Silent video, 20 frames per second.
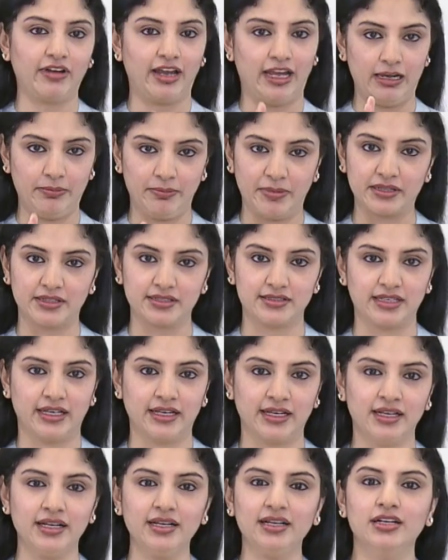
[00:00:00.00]
அவங்க ஹெல்ப் எடுத்து
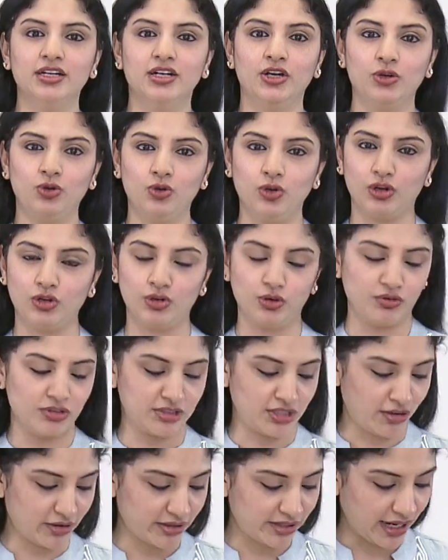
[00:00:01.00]
செய்யுங்க டோன்ட் டூ
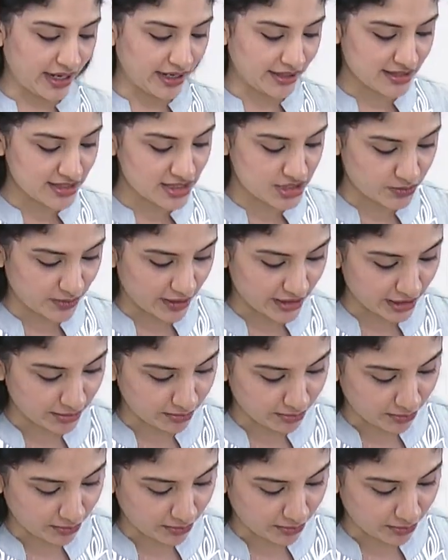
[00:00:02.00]
வித்தவுட் கைடன்ஸ் வெரி